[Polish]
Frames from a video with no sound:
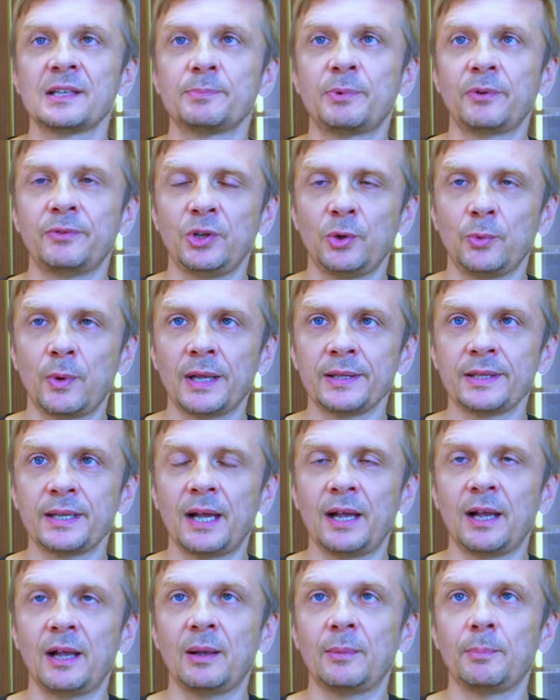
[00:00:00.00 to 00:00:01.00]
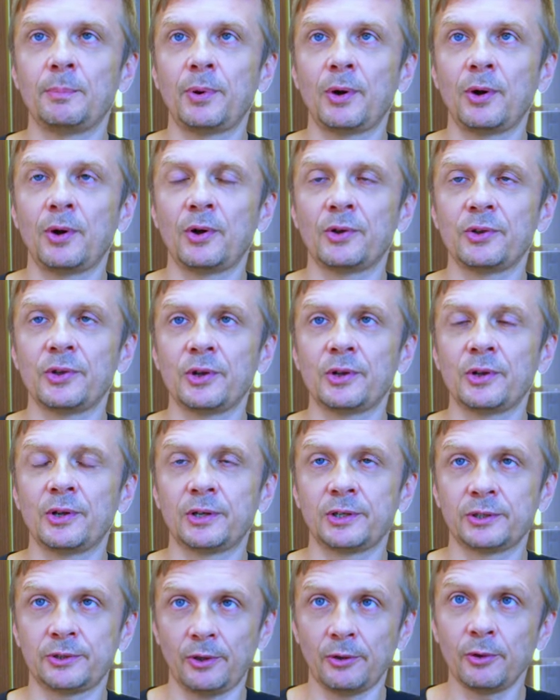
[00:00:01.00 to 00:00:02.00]
powikłania po
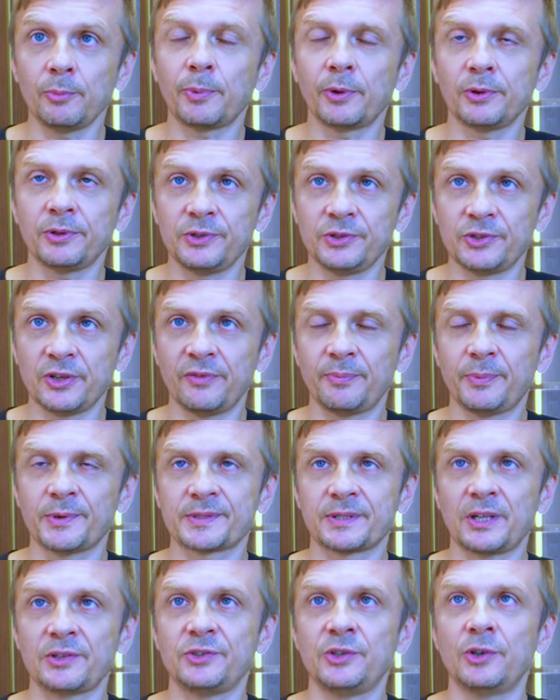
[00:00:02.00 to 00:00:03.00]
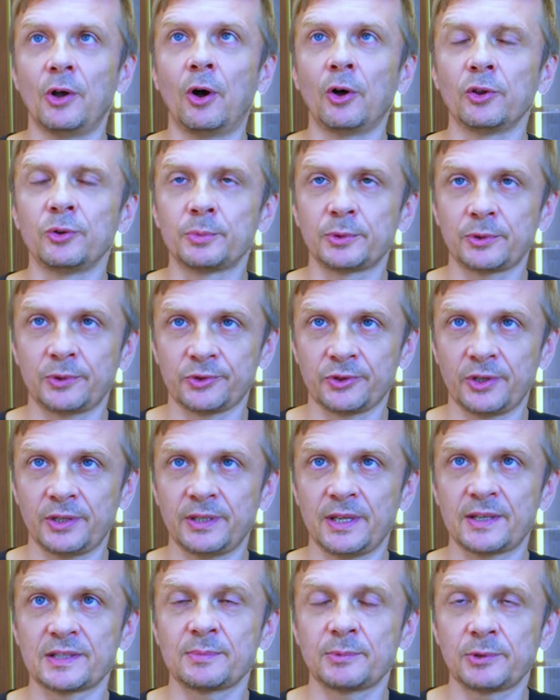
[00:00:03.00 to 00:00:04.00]
e, kryolipolizie w postaci
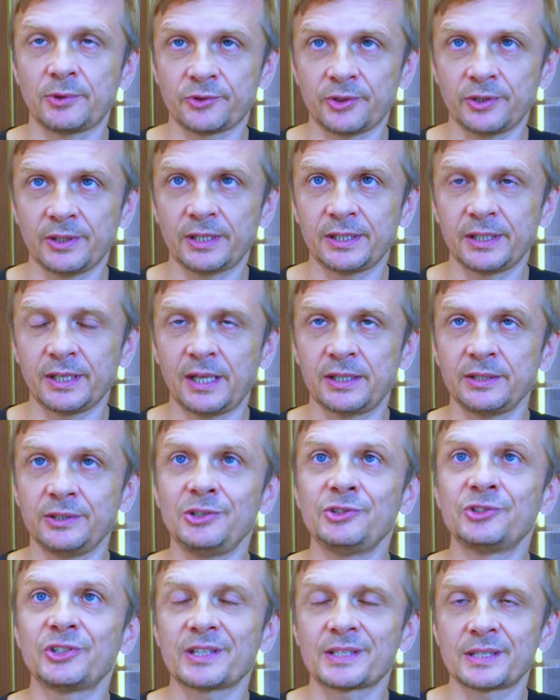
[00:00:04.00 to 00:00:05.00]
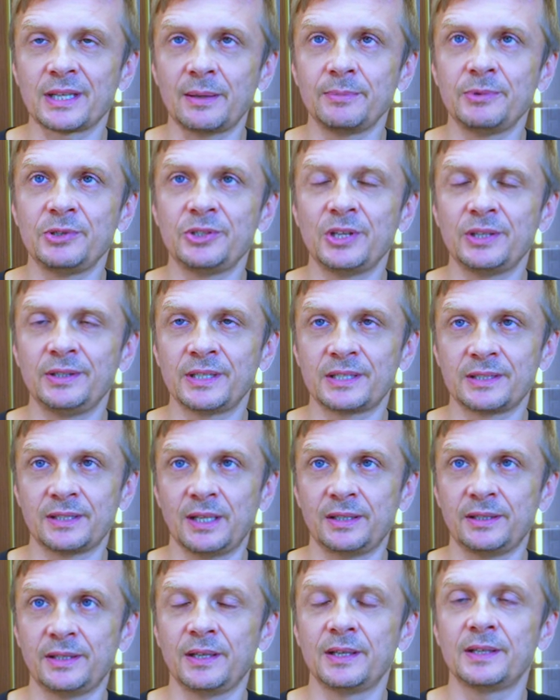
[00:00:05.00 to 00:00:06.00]
odmrożenia, zmrożenia tkanki czasami się
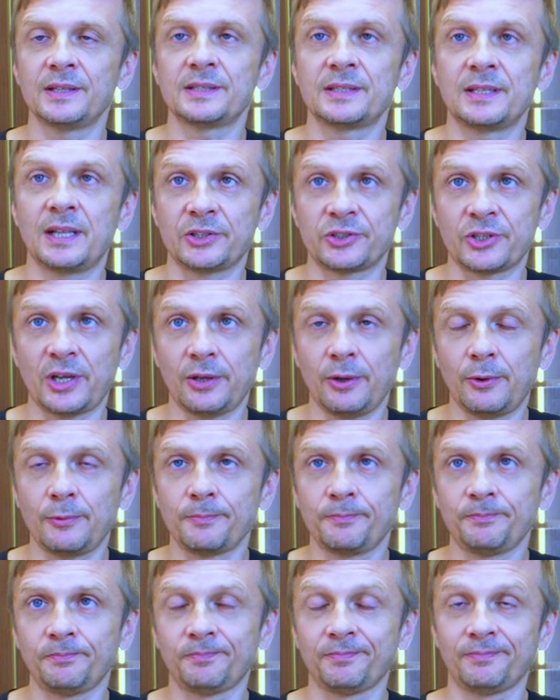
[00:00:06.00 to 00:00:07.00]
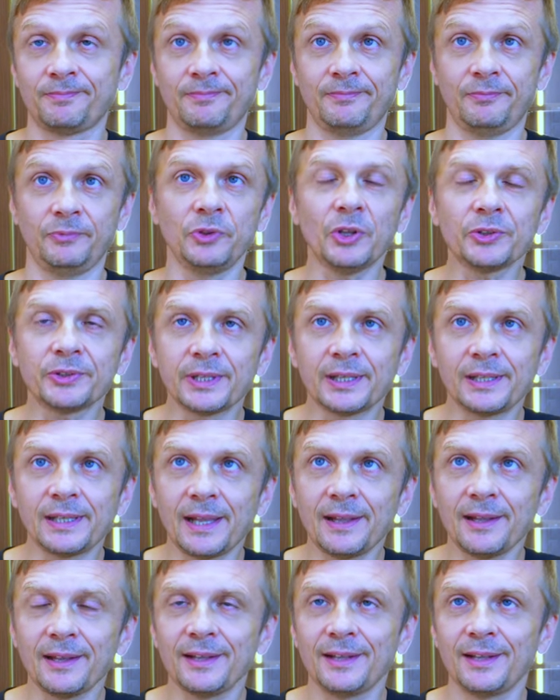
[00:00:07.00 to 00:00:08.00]
niestety zdarzają. To
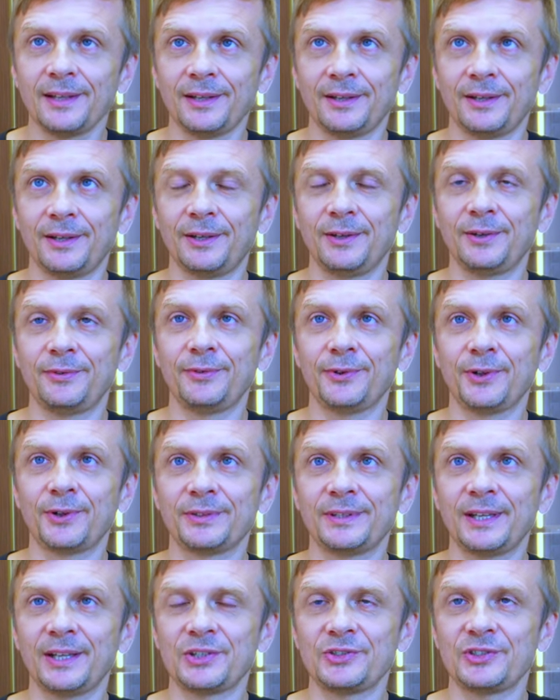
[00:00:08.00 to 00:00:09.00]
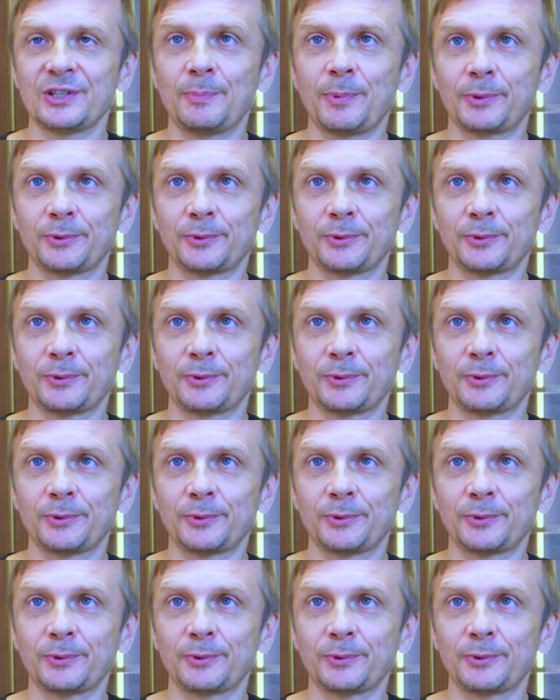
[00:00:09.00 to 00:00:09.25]
tyle e, w kontekście